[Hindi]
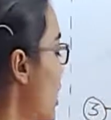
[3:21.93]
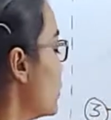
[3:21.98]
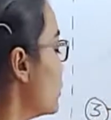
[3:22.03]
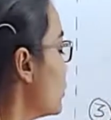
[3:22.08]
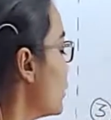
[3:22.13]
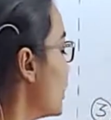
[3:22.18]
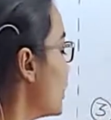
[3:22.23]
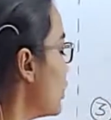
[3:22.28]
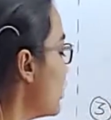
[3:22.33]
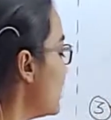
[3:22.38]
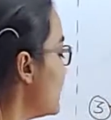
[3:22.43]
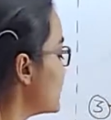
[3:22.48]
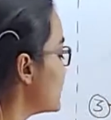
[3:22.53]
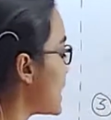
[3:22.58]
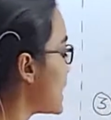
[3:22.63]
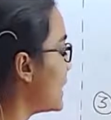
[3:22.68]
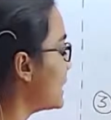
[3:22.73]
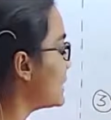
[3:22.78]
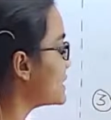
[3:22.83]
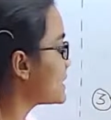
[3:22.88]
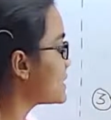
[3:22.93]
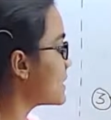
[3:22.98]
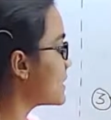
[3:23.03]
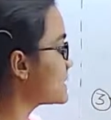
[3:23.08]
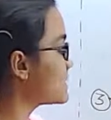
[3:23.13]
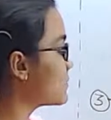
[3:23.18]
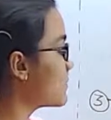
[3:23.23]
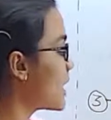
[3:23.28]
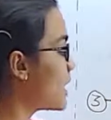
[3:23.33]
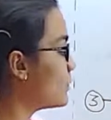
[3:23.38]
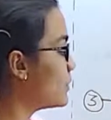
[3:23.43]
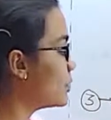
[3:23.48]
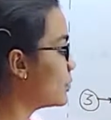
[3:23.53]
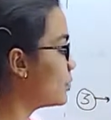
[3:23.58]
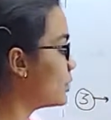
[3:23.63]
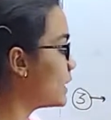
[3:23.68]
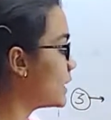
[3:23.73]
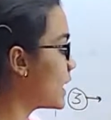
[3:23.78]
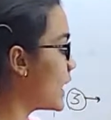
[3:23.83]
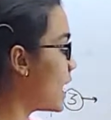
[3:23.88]
तो देखो डिजाइन स्ट्रेस में हम
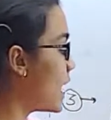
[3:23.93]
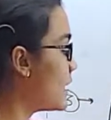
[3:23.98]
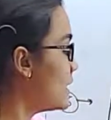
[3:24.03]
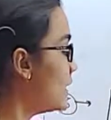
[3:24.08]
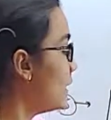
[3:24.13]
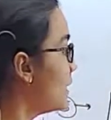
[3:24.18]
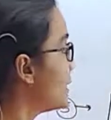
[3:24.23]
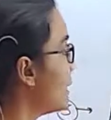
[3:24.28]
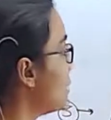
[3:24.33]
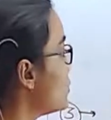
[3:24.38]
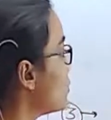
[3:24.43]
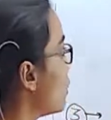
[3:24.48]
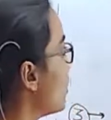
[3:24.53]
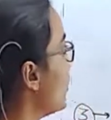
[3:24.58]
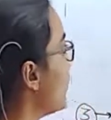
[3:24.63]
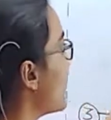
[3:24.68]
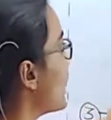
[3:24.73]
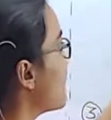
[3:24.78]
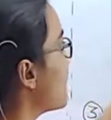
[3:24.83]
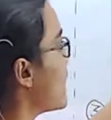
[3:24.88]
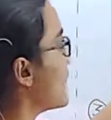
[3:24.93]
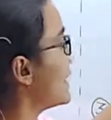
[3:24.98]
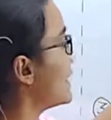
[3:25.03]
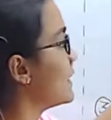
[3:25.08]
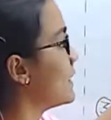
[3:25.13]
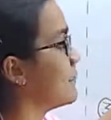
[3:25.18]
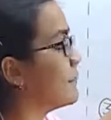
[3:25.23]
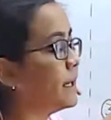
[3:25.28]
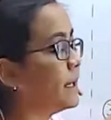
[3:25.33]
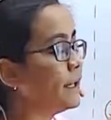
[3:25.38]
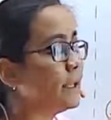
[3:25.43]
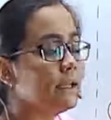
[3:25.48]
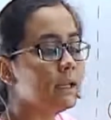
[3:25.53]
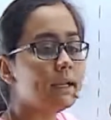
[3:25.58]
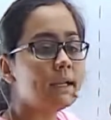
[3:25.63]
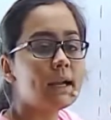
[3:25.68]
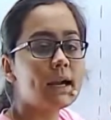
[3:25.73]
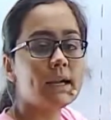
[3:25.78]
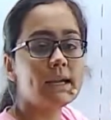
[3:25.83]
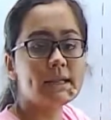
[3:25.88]
लोगों ने कहा कि जो भी हमारा ये
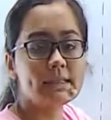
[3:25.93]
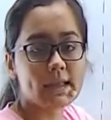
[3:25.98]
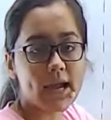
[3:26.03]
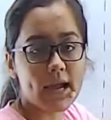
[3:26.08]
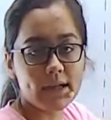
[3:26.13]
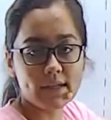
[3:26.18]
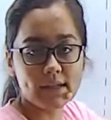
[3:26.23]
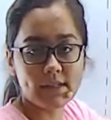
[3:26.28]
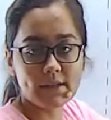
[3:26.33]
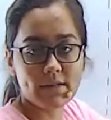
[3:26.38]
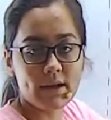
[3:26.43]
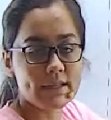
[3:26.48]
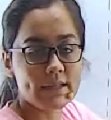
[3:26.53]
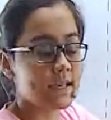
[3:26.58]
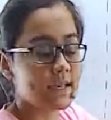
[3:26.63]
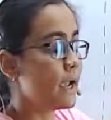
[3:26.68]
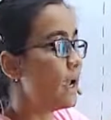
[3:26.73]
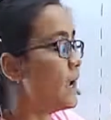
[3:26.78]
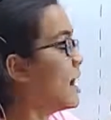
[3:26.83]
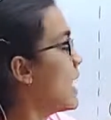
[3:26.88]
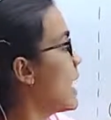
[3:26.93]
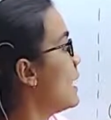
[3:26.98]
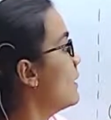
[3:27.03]
मटेरियल का डिजाइन स्ट्रेस है हम